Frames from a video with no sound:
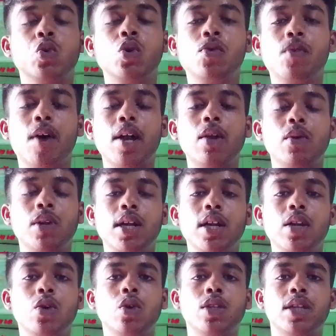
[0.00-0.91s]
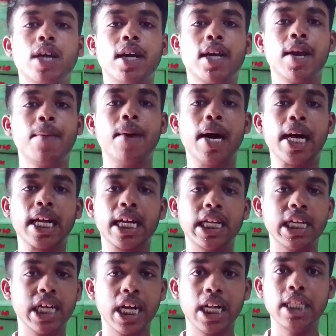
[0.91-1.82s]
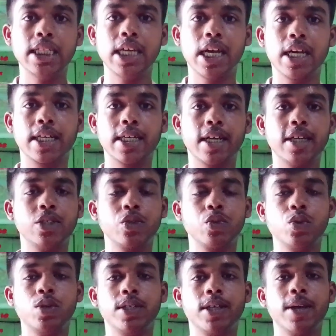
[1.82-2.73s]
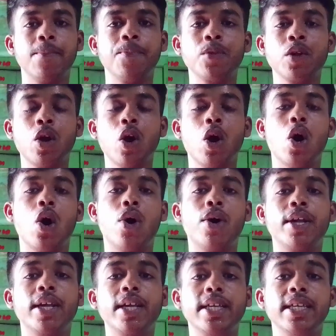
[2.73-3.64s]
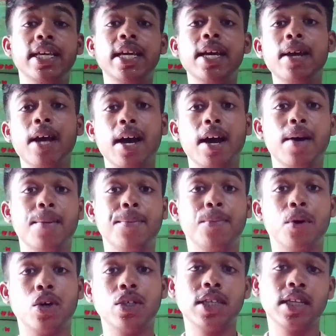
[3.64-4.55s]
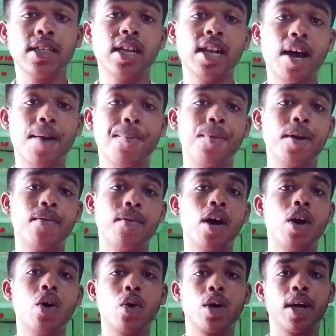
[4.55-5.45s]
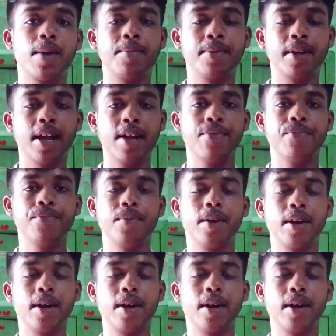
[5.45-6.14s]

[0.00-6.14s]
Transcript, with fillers: स्कूल वालों ने इनको धक्के मार के निकाल दिया गया स्कूल से और ये बहुत ज़्यादा लापरवाह हो गए अपनी लाइफ